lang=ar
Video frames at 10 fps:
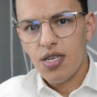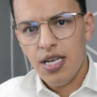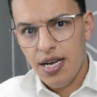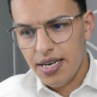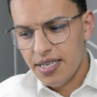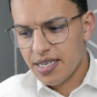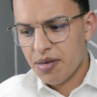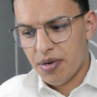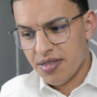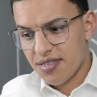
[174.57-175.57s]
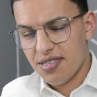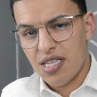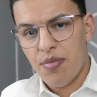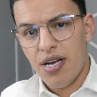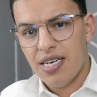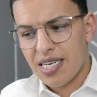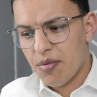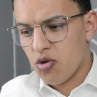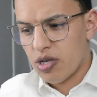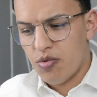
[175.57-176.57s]
حاليا كاين بعض الناس دابا حاليا اللي
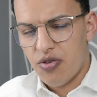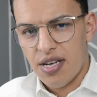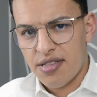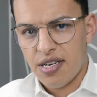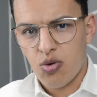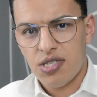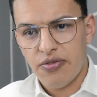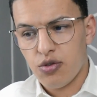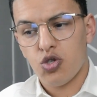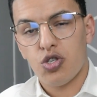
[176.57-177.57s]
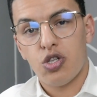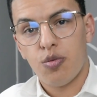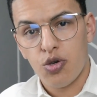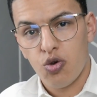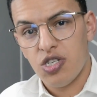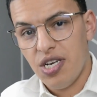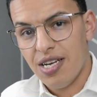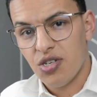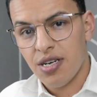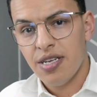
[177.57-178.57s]
كيبغيو يخدموا في الانترنت ولا يصيفطوا شي دوموند ولا شي
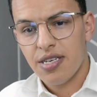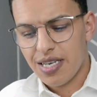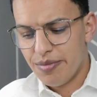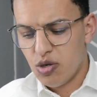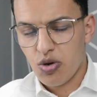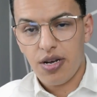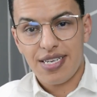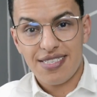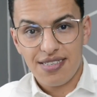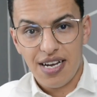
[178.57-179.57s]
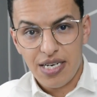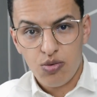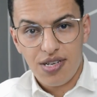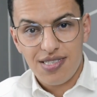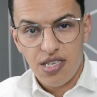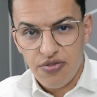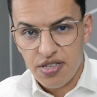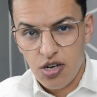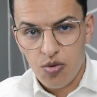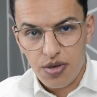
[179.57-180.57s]
حاجه كيمشيو كيسكانيو داك السي في
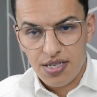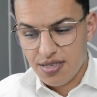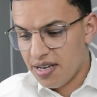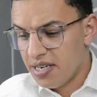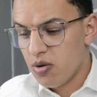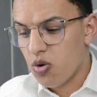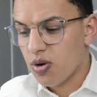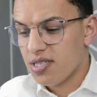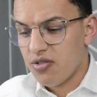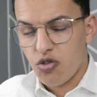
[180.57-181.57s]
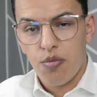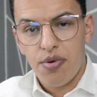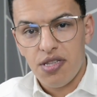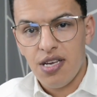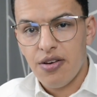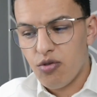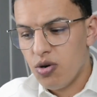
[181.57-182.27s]
ديالهم كيسكانيو وكيصيفطوه بي دي اف